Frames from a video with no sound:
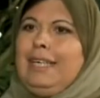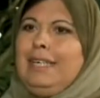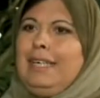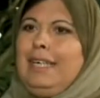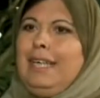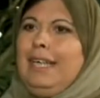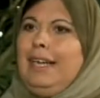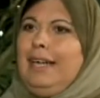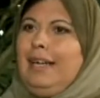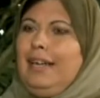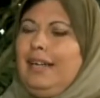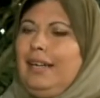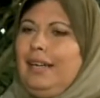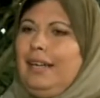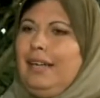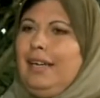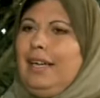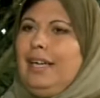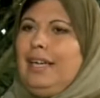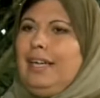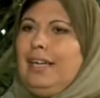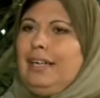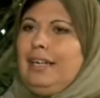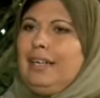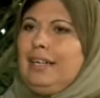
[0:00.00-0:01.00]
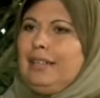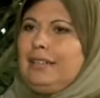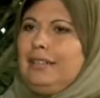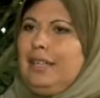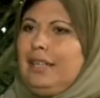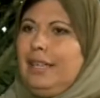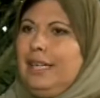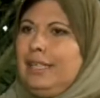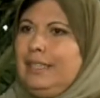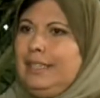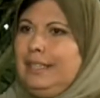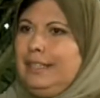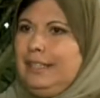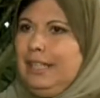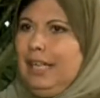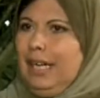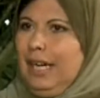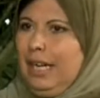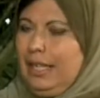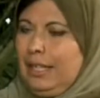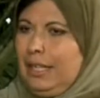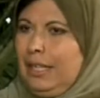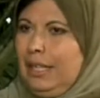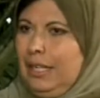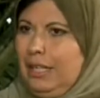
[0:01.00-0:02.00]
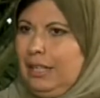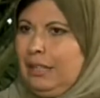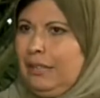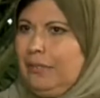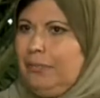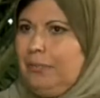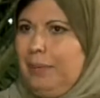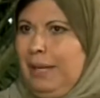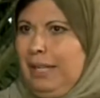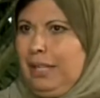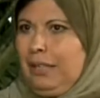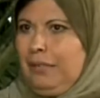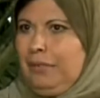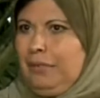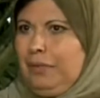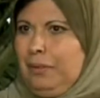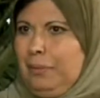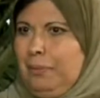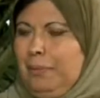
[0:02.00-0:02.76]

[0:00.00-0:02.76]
كتقنيه انا اعرف بعرف